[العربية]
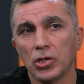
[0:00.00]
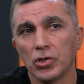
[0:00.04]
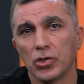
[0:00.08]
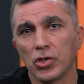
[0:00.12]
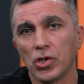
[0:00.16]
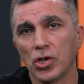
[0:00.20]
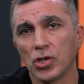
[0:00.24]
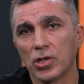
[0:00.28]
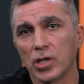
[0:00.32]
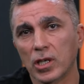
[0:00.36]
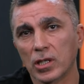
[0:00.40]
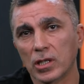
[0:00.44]

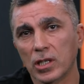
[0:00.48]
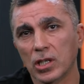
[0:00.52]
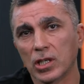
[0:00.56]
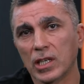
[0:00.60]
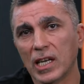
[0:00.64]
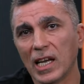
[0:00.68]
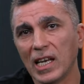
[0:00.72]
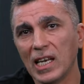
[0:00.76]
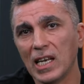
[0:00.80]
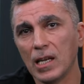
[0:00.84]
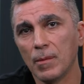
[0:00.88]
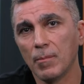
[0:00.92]
تقدر
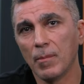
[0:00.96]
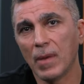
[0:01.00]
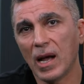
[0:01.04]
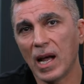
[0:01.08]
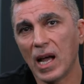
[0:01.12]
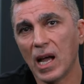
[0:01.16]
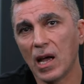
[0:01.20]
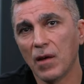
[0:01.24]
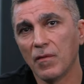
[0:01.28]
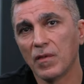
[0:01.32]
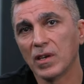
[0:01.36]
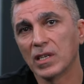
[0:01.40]
تتكلم
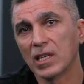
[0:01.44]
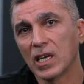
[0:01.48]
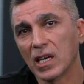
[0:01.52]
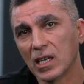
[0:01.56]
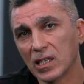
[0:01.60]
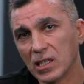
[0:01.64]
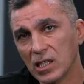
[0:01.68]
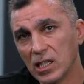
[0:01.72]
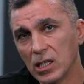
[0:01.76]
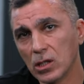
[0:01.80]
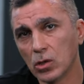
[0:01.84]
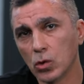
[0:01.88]
معاه في
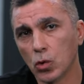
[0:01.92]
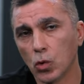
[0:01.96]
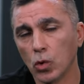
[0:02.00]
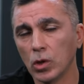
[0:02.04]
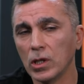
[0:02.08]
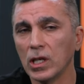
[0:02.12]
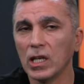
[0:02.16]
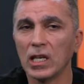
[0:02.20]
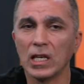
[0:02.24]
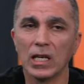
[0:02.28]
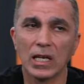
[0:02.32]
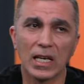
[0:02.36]
تجديد
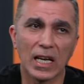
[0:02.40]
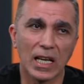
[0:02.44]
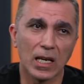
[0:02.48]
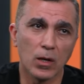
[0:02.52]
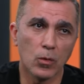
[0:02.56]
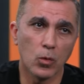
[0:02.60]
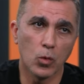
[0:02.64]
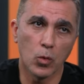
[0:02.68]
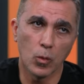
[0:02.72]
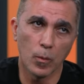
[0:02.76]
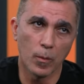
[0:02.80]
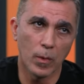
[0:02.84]
كل اللي
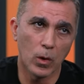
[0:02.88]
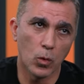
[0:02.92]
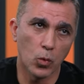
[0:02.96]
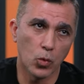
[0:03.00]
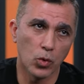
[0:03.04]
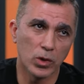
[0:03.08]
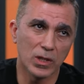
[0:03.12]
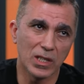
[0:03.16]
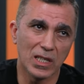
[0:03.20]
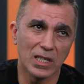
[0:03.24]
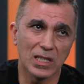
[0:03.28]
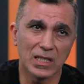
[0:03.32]
كانوا
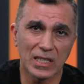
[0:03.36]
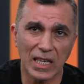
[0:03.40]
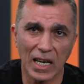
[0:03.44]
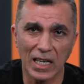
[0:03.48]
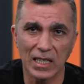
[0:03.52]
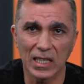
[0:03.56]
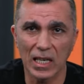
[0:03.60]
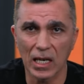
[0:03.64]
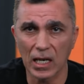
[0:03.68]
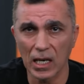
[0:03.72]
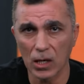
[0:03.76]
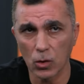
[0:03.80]
موجودين
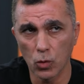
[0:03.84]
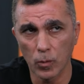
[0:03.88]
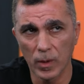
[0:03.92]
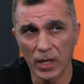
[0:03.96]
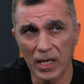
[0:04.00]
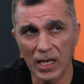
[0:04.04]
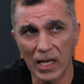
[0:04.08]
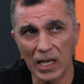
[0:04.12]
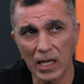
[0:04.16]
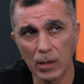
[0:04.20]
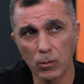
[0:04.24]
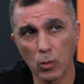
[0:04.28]
ساعتها كانوا
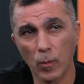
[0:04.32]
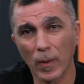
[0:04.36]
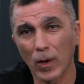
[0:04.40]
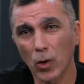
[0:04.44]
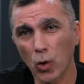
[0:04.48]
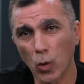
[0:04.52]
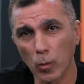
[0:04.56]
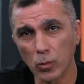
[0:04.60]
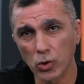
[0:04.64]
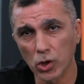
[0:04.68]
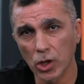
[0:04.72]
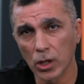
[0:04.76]
بيتكلموا ما
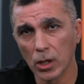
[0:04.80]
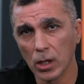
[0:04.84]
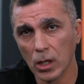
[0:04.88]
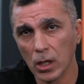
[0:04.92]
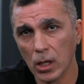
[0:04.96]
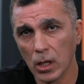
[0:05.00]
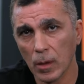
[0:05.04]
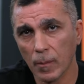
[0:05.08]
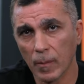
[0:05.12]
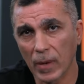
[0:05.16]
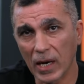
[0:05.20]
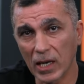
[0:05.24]
لهمش
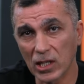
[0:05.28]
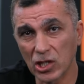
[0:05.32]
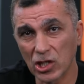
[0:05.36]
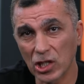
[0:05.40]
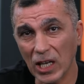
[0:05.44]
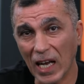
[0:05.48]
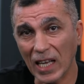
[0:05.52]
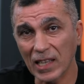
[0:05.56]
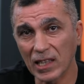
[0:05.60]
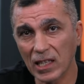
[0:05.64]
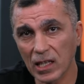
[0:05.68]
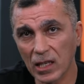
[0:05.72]
ما كانش
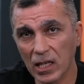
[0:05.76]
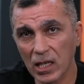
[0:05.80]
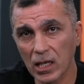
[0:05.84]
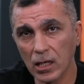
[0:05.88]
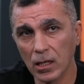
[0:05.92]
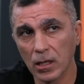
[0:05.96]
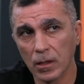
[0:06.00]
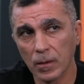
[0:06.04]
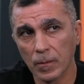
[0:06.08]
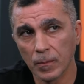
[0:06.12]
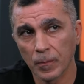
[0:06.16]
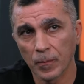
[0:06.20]
حد ليه
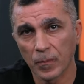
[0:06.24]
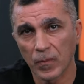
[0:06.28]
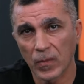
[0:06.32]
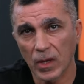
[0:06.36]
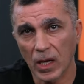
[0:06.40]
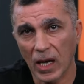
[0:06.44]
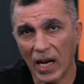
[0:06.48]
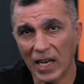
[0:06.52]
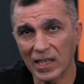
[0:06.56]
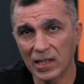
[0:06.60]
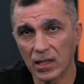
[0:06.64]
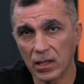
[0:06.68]

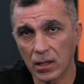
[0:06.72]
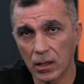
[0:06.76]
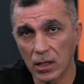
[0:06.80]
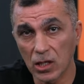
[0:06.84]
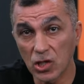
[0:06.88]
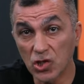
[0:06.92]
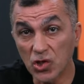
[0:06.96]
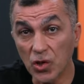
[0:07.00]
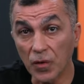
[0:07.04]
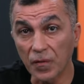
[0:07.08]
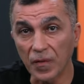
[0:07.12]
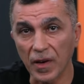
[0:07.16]
حد ليه
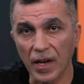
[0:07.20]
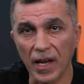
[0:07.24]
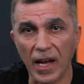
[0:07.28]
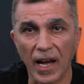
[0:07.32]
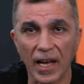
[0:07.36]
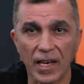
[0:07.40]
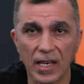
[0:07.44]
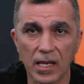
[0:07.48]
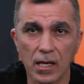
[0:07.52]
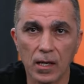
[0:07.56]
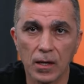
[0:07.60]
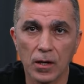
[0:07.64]
صفه
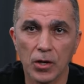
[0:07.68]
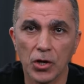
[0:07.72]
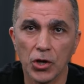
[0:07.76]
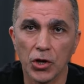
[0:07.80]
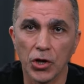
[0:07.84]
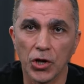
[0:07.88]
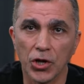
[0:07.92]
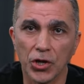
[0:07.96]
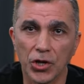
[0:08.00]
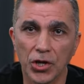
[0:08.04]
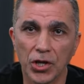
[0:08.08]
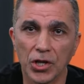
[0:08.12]
يعني
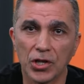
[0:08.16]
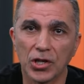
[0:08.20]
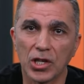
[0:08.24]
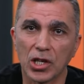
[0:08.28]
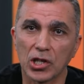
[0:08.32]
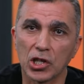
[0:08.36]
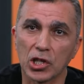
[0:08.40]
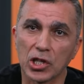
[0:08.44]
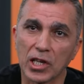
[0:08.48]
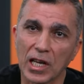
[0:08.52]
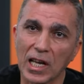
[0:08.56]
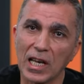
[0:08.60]
ان انت
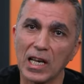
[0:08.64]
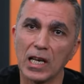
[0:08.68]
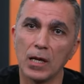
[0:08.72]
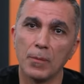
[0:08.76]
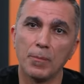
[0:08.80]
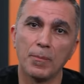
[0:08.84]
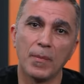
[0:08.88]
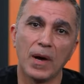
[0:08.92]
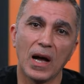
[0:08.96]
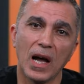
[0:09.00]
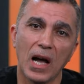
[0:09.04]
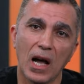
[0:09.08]

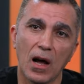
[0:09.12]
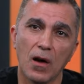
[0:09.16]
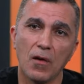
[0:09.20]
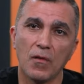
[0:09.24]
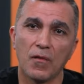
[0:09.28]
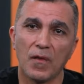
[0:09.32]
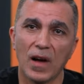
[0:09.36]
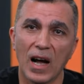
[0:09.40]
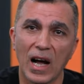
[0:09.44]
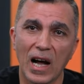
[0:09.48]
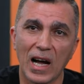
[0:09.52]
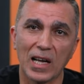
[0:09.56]
تتكلم معاه
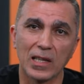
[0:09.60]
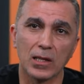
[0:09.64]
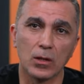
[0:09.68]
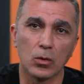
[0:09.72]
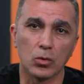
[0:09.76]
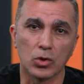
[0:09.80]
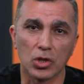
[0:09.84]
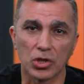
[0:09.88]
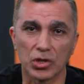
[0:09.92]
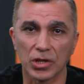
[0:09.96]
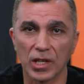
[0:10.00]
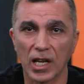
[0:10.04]
في عقد
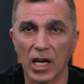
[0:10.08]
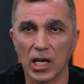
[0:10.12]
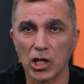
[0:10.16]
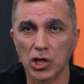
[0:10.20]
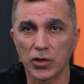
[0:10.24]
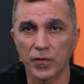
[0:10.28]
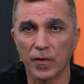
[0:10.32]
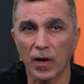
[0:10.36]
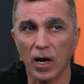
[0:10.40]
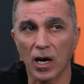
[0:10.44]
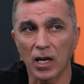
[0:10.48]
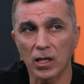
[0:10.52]
وتتناقش
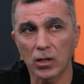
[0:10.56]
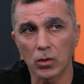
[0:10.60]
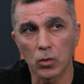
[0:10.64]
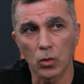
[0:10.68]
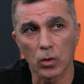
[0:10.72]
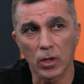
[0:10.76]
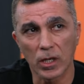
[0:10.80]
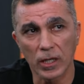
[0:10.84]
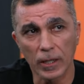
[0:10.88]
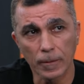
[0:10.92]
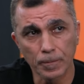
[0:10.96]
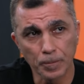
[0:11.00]
في عرض
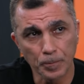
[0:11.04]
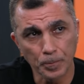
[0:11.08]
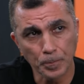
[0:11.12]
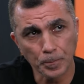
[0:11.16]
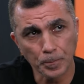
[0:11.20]
وكده